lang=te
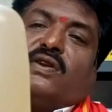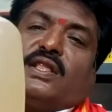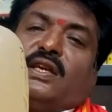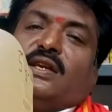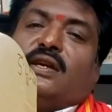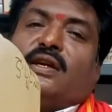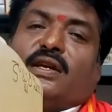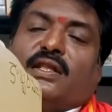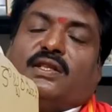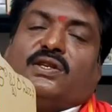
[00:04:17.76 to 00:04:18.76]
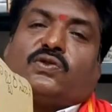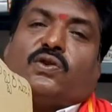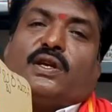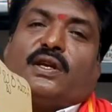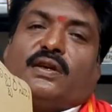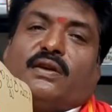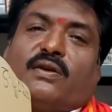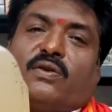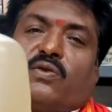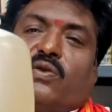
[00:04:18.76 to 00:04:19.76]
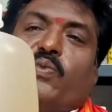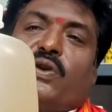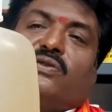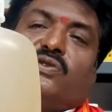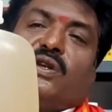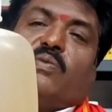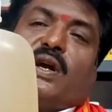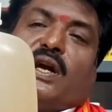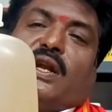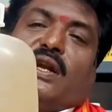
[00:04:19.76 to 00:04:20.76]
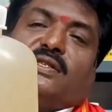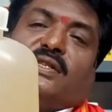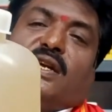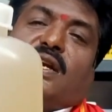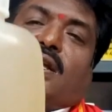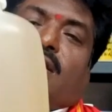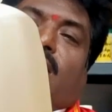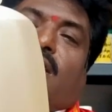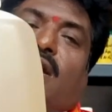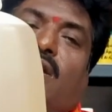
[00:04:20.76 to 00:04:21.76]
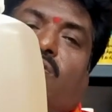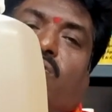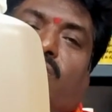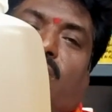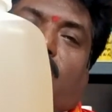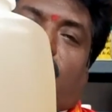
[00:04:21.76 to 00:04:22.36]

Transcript: ఉండేది ఇది తీసుకోండి కొబ్బరి నుంచి చూడండి బాగా అల్లాడేస్తే నీళ్ళలాగా ఉంటుంది